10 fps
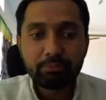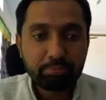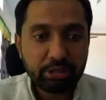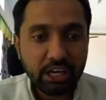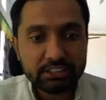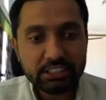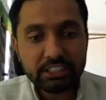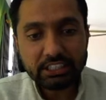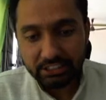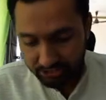పియాజే
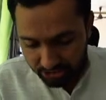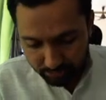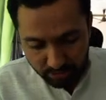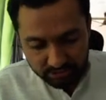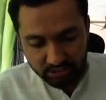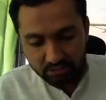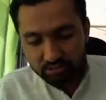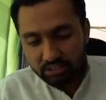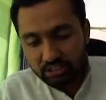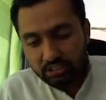చెప్పడం
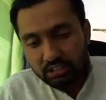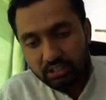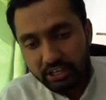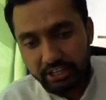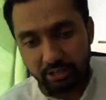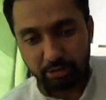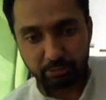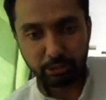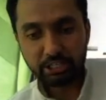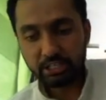జరుగుతుంది
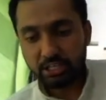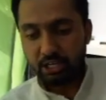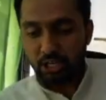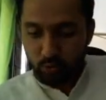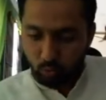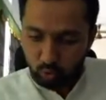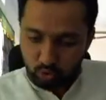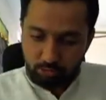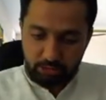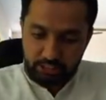ఏదేమైనప్పటికీ
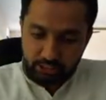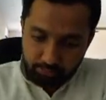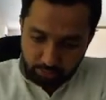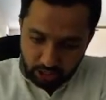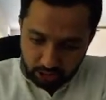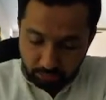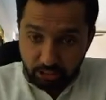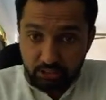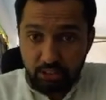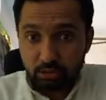కృత్యం అనేది
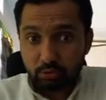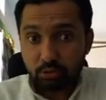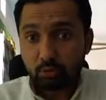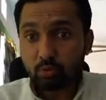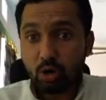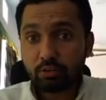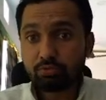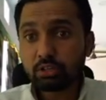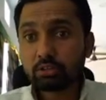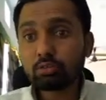ప్రాథమిక తరగతులకు
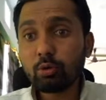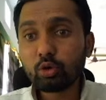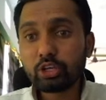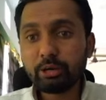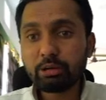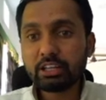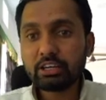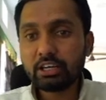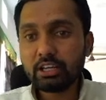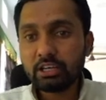అత్యంత
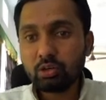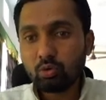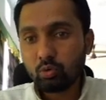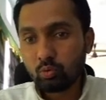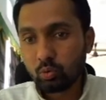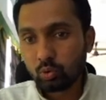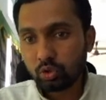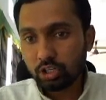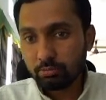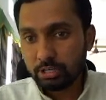ముఖ్యమైనదండి
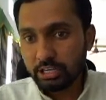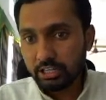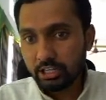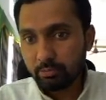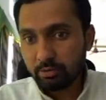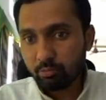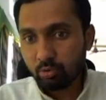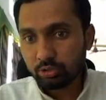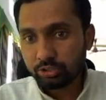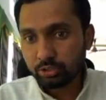కృత్యం లేనిదే మనం
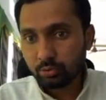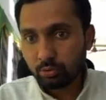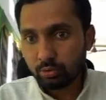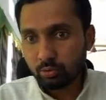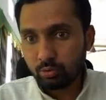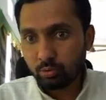బోధించకూడదు